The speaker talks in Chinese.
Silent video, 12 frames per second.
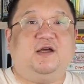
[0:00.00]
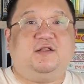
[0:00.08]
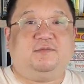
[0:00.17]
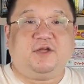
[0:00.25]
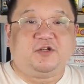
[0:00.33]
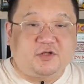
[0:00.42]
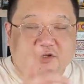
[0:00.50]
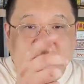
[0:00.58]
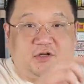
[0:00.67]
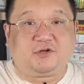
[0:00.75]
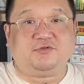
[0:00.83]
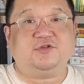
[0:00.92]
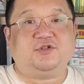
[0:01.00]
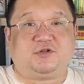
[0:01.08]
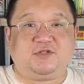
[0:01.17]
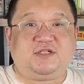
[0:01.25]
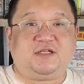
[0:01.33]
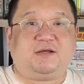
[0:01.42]
你没事你老去
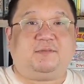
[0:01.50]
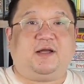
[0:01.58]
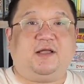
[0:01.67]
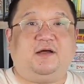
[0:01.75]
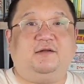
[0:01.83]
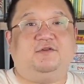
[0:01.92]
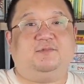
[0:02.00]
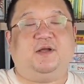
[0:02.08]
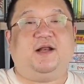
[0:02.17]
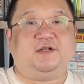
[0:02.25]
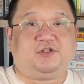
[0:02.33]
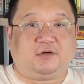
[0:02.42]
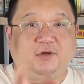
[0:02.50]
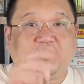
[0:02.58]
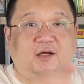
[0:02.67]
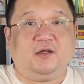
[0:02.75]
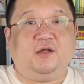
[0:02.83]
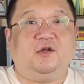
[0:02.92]
找鸡干嘛呀？就别来找了。